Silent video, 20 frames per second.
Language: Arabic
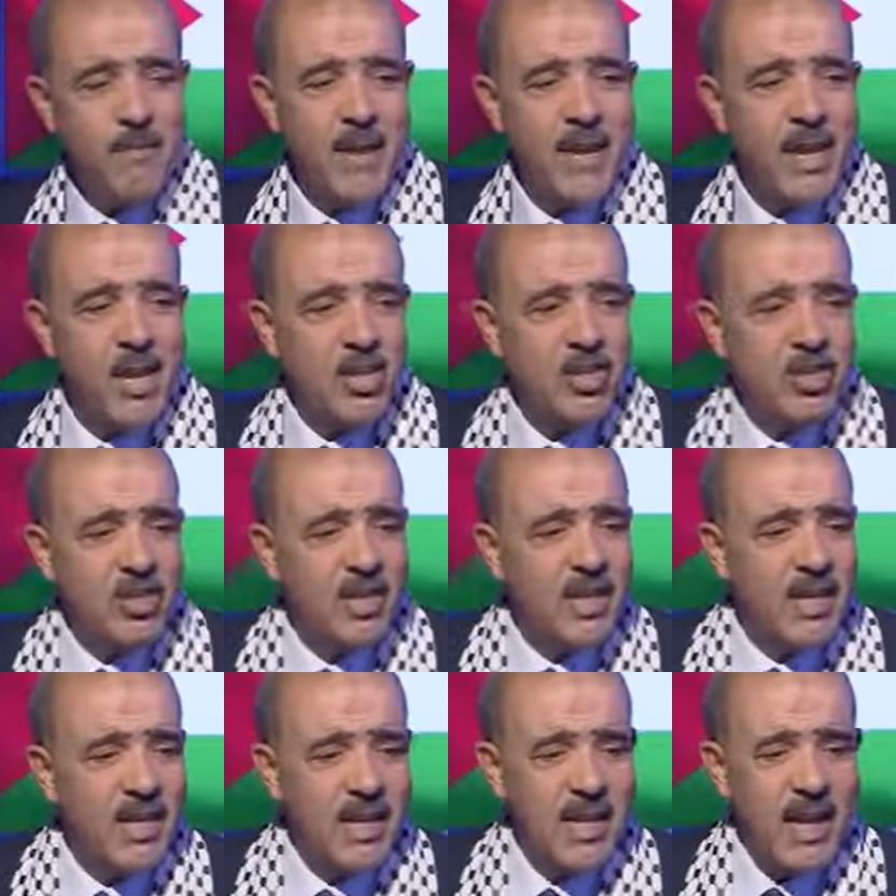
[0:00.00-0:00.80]

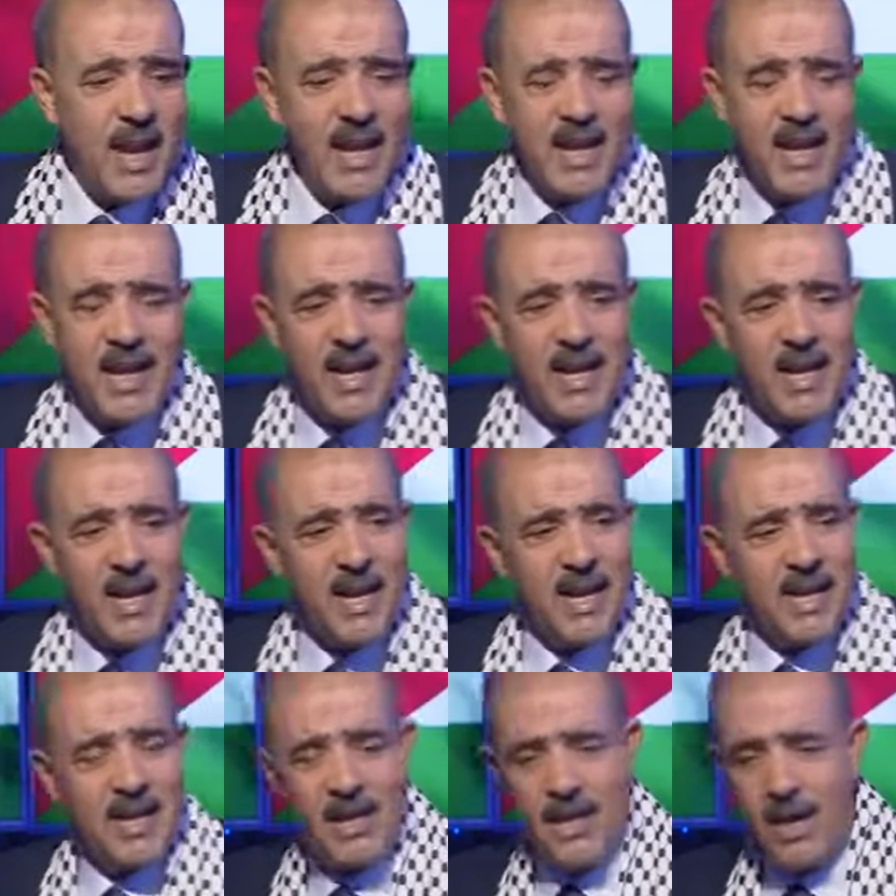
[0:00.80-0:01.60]
ماهيش
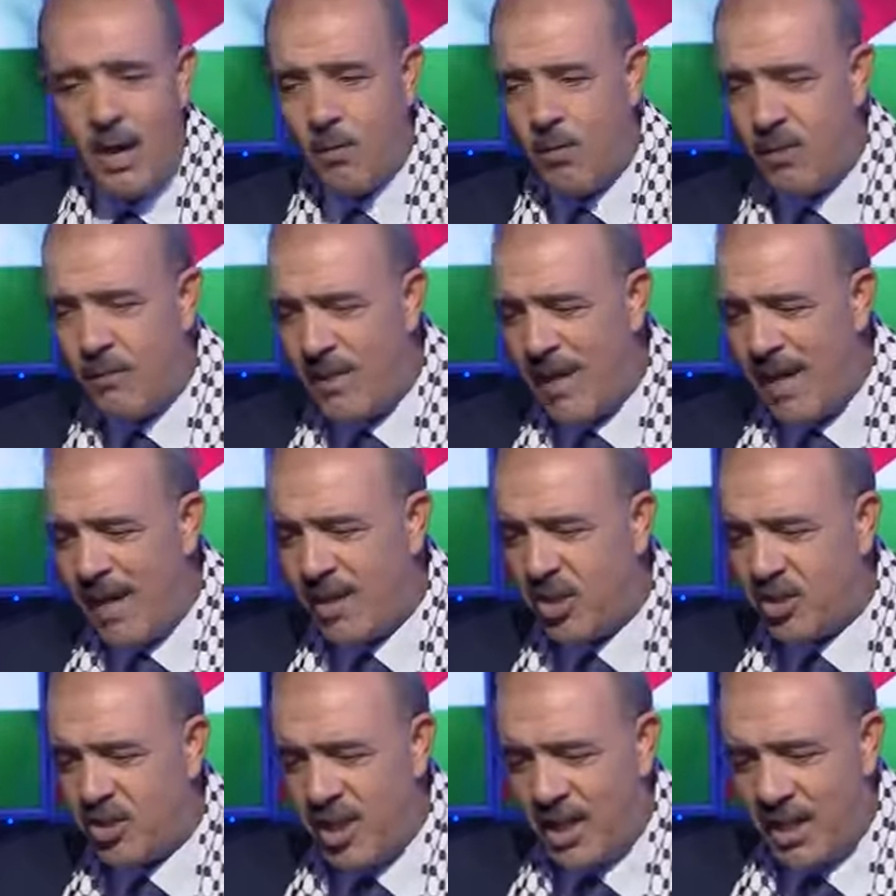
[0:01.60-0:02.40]
العلاقه او
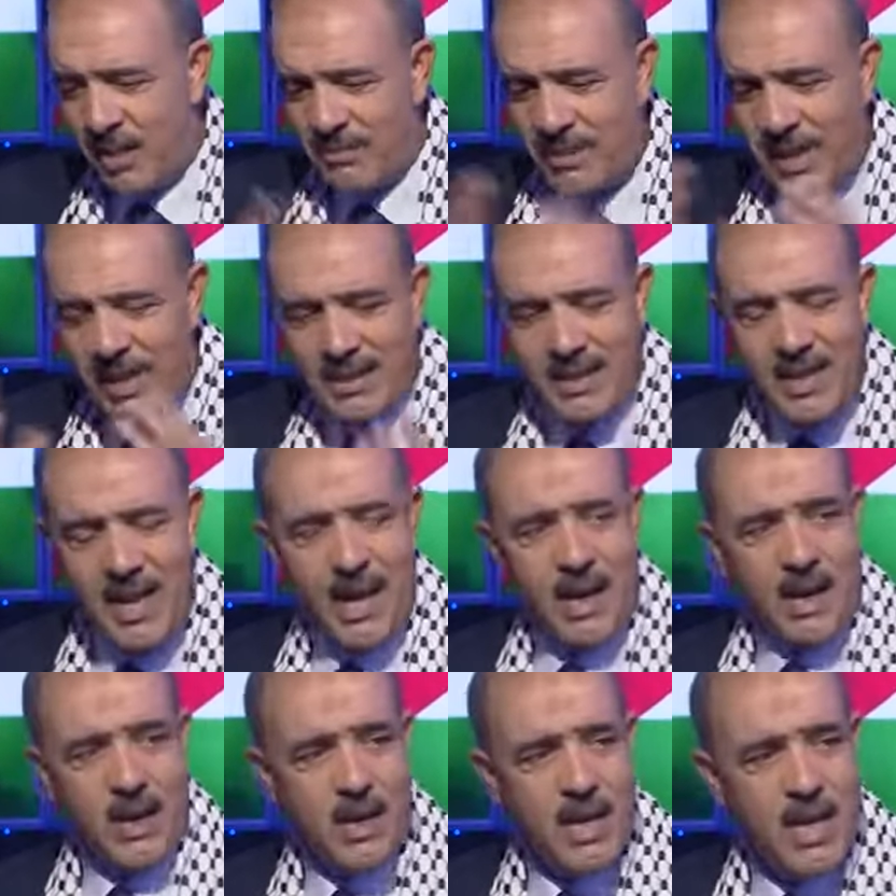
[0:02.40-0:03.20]
بالمعنى الشكل بتاع
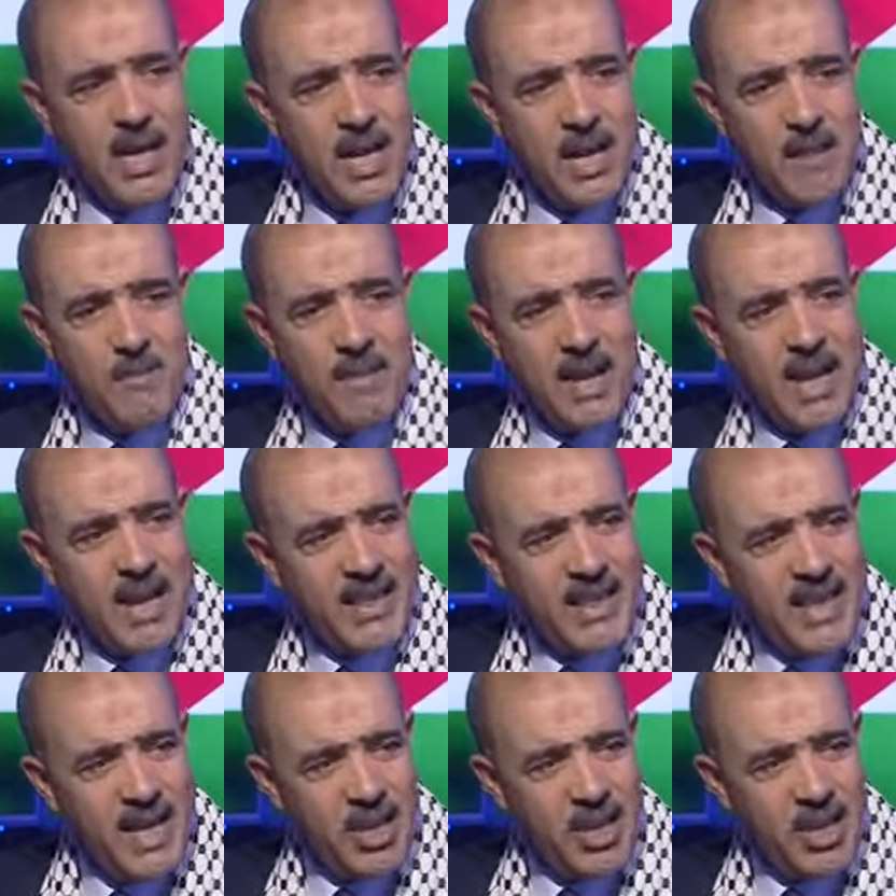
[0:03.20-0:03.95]
التحرك ما